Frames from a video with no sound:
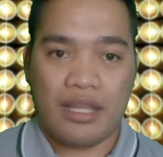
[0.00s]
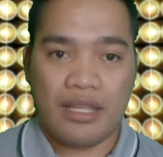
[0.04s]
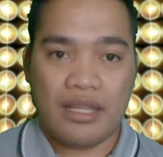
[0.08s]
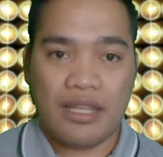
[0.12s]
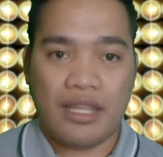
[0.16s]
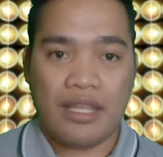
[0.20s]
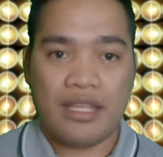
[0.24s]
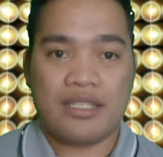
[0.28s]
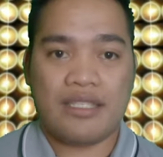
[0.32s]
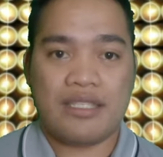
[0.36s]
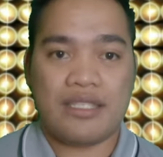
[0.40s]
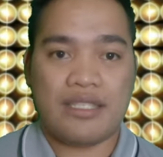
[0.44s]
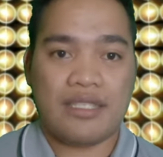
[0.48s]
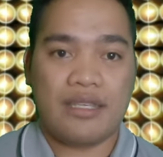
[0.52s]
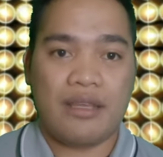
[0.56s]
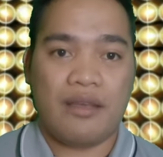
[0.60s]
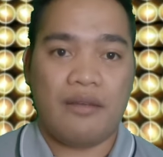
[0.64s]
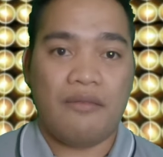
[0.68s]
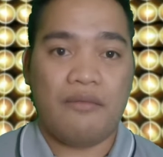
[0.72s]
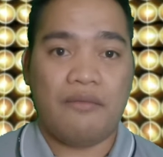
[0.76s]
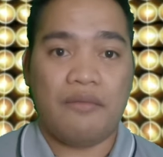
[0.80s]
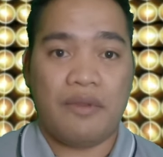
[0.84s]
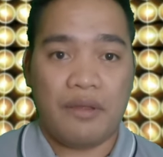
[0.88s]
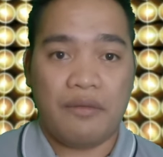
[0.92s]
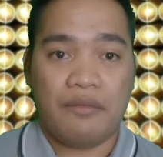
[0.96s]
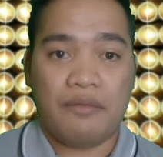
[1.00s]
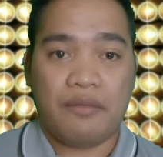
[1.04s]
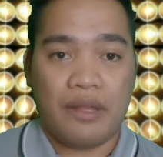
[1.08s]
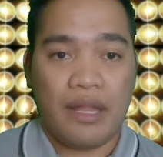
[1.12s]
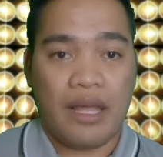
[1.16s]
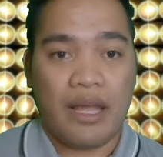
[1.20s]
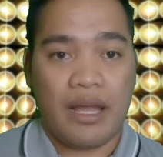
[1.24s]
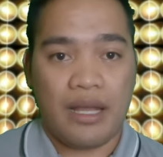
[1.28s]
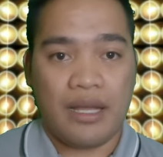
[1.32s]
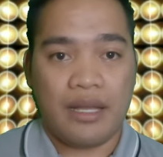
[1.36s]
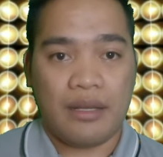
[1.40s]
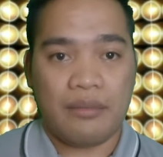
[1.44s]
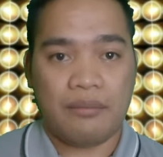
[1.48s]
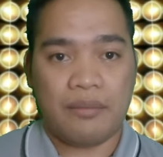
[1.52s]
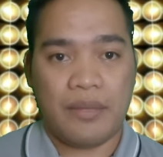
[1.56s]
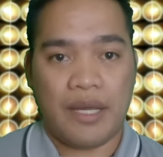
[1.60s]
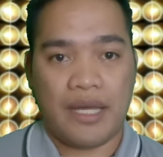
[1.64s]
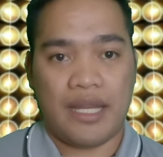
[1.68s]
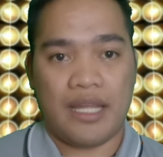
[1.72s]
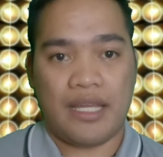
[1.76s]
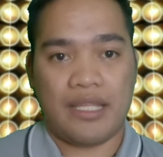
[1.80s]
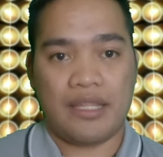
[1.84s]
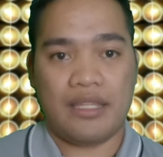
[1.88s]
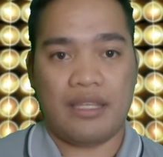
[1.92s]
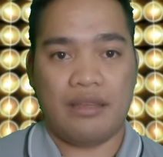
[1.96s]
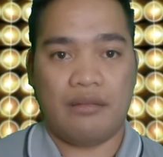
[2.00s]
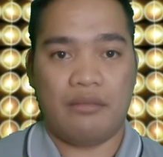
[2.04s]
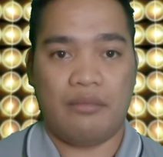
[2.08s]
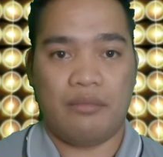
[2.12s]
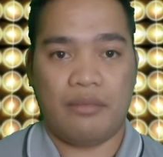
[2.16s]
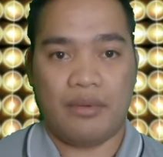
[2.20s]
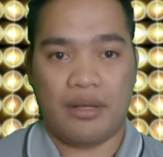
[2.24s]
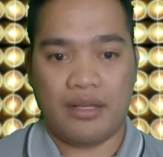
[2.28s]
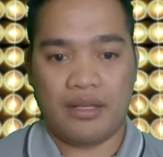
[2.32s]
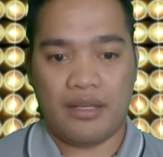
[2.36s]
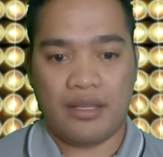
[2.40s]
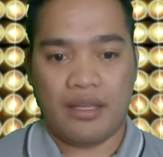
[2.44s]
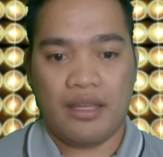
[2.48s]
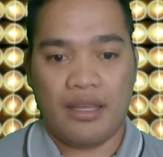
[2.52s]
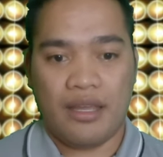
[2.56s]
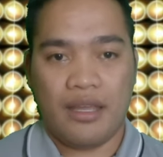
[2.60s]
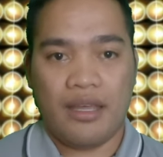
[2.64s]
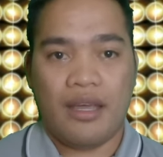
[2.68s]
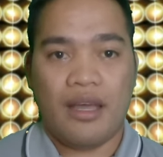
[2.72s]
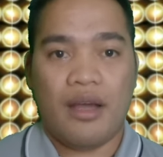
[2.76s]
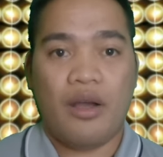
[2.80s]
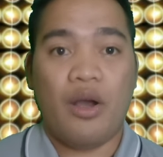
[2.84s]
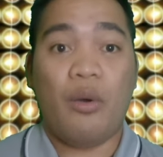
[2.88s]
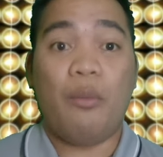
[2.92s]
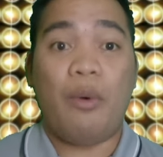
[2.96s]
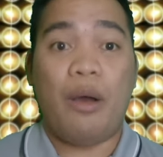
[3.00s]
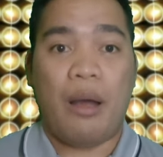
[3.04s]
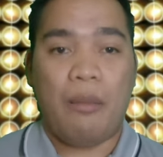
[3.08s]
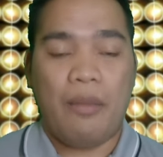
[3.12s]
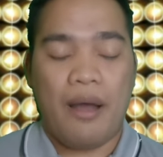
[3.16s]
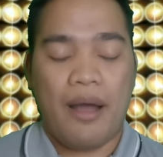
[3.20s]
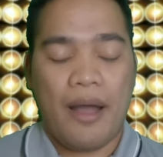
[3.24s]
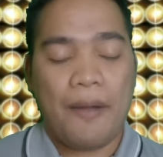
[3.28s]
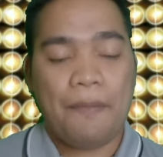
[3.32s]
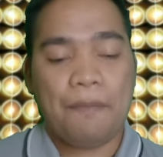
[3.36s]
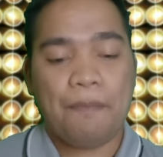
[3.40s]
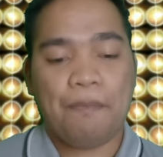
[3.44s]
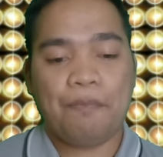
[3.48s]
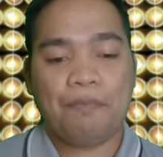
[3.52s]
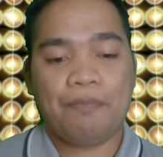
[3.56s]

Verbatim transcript: it is brief lang para hindi naman mag humaba.